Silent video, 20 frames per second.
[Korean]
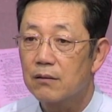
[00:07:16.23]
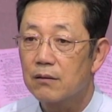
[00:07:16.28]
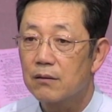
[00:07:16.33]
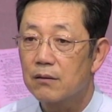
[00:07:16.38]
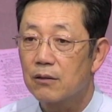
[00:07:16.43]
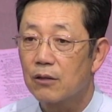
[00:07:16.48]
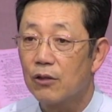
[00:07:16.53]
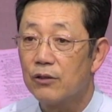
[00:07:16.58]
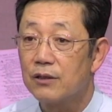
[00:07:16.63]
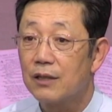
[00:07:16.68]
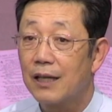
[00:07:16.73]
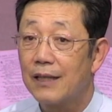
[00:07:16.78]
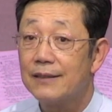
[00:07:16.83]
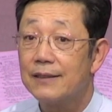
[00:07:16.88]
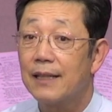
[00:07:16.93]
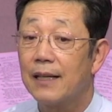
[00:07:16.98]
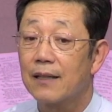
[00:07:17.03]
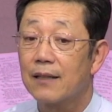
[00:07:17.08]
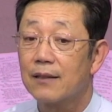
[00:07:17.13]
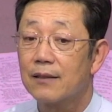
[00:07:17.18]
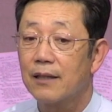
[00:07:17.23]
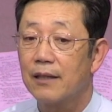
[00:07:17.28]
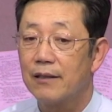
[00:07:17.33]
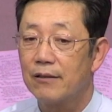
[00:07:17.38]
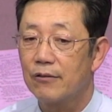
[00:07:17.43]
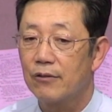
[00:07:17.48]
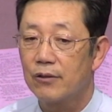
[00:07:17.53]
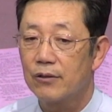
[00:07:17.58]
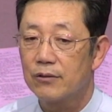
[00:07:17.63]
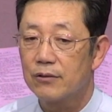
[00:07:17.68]
더 이상 하지
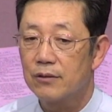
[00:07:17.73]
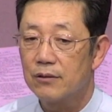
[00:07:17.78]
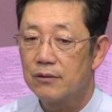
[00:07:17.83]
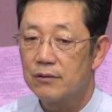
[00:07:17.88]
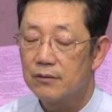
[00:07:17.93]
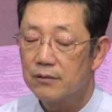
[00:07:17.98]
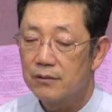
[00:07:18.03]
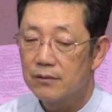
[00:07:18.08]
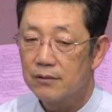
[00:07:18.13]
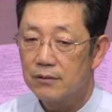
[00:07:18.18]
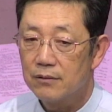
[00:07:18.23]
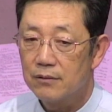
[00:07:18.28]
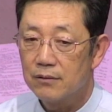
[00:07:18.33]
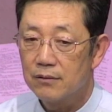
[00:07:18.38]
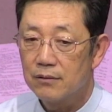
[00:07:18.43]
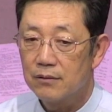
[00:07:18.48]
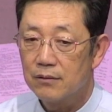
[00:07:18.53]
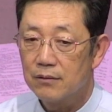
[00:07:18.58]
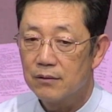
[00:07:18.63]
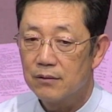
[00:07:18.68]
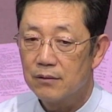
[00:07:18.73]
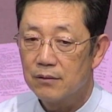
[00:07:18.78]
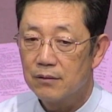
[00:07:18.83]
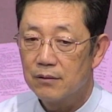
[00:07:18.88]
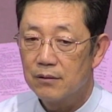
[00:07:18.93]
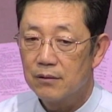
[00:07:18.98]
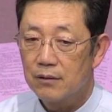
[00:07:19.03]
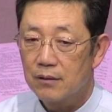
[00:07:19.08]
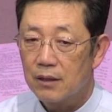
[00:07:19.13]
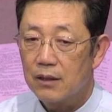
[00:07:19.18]
않겠다는 거거든. 요
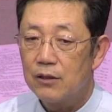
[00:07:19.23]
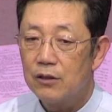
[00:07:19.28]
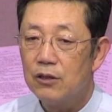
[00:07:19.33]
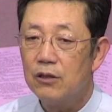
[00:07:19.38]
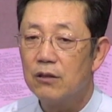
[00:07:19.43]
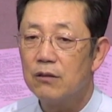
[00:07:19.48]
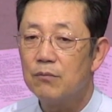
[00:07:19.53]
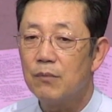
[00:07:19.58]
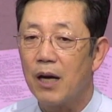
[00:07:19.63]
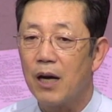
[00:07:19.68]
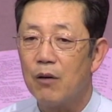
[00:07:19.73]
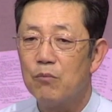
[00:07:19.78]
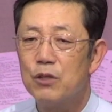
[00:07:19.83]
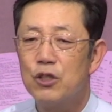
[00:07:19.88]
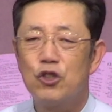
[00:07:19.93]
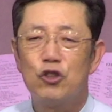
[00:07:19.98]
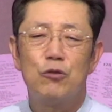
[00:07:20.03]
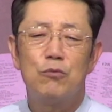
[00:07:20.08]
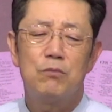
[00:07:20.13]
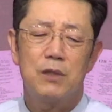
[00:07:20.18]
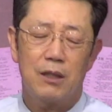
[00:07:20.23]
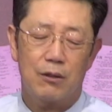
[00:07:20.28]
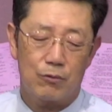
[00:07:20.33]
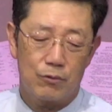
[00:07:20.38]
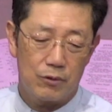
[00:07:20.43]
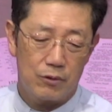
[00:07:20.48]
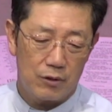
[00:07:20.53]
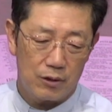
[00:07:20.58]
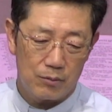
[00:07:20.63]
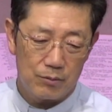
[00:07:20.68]
그러니까 이런 마음이 쉽냐고
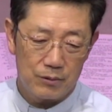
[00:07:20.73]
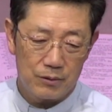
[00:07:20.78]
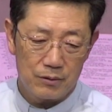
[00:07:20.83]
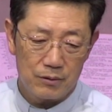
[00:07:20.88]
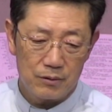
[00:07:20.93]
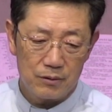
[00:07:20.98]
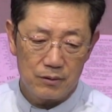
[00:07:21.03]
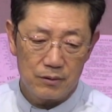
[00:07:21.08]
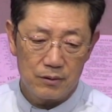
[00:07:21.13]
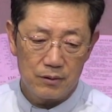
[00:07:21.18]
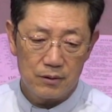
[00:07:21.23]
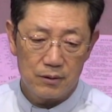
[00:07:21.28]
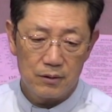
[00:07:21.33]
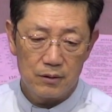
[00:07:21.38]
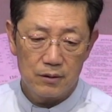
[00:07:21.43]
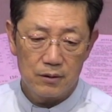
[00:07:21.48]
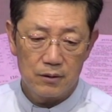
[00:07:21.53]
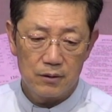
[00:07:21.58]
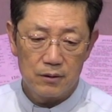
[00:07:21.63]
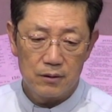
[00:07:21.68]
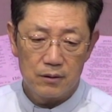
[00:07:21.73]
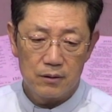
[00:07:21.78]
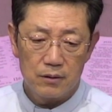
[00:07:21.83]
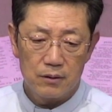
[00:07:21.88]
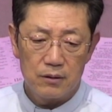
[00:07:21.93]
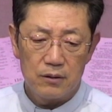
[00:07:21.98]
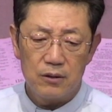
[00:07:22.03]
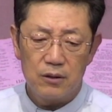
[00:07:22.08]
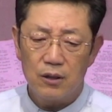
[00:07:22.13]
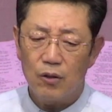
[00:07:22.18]
요 여러분.
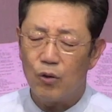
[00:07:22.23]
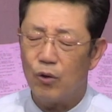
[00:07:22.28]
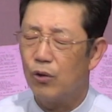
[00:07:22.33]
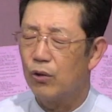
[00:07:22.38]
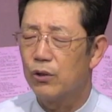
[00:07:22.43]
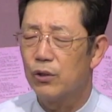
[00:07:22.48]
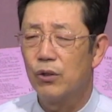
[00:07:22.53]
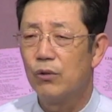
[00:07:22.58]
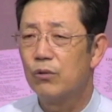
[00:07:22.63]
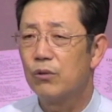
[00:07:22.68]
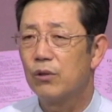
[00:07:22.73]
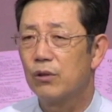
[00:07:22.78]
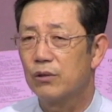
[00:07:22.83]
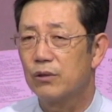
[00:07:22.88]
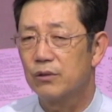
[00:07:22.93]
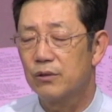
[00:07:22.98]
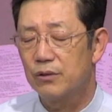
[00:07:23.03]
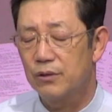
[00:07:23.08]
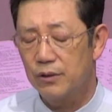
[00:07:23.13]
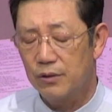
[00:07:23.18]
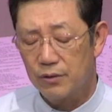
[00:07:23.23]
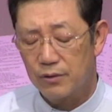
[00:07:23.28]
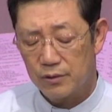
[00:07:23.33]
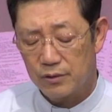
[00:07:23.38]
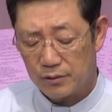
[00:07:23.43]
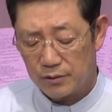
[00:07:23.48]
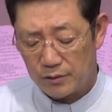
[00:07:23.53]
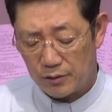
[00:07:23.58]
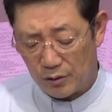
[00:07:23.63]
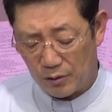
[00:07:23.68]
이게 어려운 거거든요.
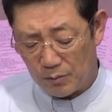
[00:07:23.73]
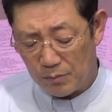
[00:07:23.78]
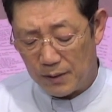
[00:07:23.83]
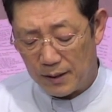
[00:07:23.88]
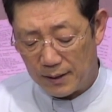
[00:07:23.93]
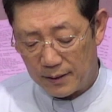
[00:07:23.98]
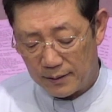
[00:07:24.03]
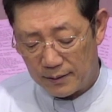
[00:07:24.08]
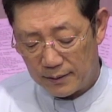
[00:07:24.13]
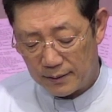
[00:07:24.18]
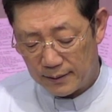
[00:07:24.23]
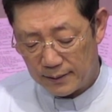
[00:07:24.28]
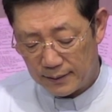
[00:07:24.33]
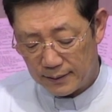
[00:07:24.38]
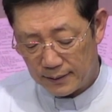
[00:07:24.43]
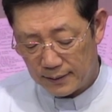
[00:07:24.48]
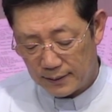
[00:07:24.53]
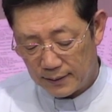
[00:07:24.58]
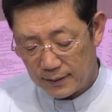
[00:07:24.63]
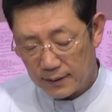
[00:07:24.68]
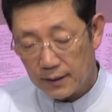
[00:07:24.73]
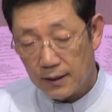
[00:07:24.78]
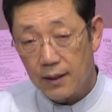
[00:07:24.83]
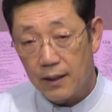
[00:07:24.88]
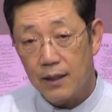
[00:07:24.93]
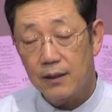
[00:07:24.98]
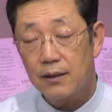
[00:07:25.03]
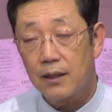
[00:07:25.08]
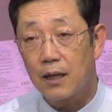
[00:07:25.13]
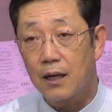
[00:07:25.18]
정말.
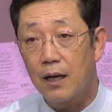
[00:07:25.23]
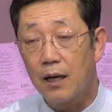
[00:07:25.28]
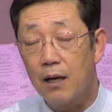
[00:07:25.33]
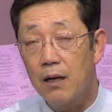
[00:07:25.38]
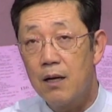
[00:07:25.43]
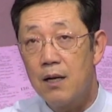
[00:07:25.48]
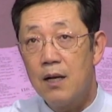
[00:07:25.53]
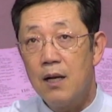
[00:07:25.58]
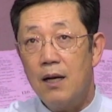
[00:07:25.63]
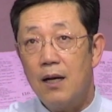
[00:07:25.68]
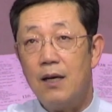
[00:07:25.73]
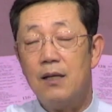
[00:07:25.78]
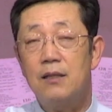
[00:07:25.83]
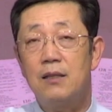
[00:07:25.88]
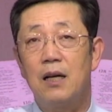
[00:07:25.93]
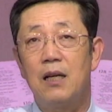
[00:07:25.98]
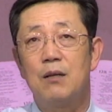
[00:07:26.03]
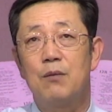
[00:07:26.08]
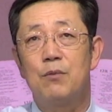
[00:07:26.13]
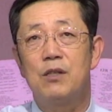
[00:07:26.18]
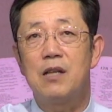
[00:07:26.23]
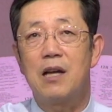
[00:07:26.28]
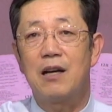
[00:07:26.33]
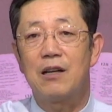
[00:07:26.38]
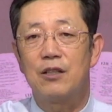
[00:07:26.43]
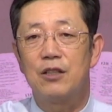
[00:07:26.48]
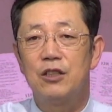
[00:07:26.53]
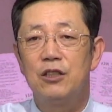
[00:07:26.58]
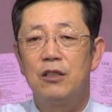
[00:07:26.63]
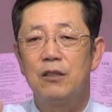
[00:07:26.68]
그러니까 내가 하나님을
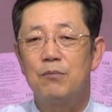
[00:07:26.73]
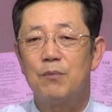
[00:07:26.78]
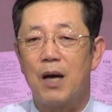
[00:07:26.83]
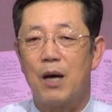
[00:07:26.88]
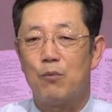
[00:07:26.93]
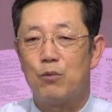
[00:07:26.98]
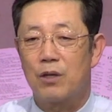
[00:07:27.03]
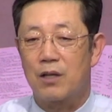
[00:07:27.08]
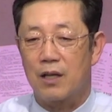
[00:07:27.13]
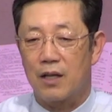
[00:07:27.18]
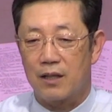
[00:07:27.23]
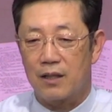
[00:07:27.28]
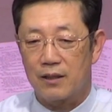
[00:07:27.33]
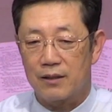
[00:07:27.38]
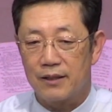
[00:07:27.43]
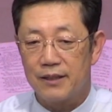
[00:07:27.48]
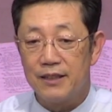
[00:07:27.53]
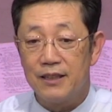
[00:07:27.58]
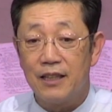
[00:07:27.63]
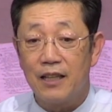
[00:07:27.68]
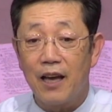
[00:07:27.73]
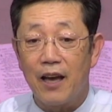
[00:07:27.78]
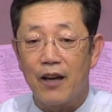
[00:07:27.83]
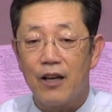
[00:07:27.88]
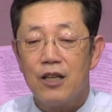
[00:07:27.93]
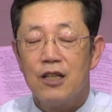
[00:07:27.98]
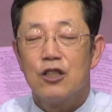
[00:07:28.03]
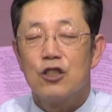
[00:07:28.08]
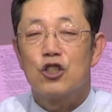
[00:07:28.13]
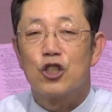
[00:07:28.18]
향한 이런 마음을 갖겠다.
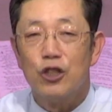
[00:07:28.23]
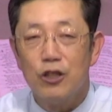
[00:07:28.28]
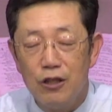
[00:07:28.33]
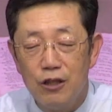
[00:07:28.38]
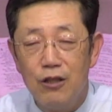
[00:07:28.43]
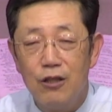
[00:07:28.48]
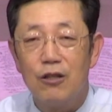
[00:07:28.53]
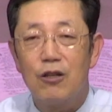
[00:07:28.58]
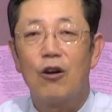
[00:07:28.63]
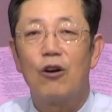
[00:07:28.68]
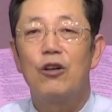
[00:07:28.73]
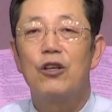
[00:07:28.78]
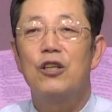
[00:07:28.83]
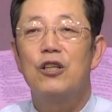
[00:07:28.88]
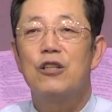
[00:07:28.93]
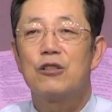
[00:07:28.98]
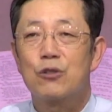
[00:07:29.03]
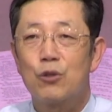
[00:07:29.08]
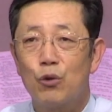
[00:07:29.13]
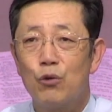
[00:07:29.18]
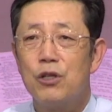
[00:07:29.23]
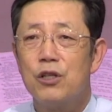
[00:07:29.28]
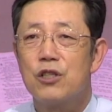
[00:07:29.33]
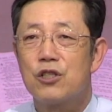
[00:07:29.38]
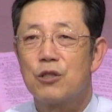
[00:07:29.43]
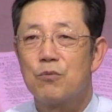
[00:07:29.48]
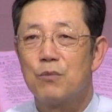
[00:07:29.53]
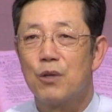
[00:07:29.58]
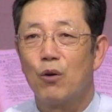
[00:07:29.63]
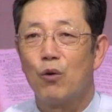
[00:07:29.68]
이게 즐거이
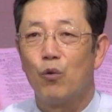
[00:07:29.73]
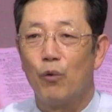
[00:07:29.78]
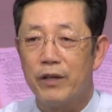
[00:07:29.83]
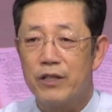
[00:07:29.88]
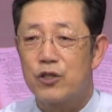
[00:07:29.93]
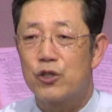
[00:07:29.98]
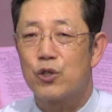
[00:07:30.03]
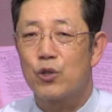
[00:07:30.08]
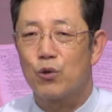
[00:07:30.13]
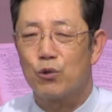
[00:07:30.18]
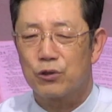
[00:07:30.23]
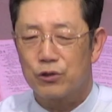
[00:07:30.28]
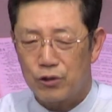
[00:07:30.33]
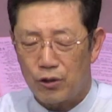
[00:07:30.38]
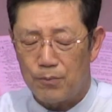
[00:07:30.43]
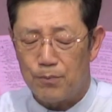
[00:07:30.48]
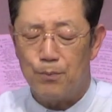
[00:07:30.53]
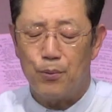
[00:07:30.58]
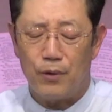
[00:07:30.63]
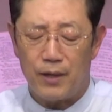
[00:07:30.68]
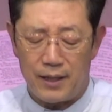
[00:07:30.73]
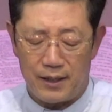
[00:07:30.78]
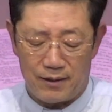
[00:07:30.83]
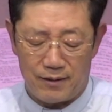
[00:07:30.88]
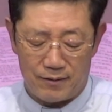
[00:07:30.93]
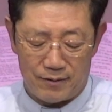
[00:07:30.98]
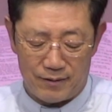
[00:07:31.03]
소리치며 외치고 선포하는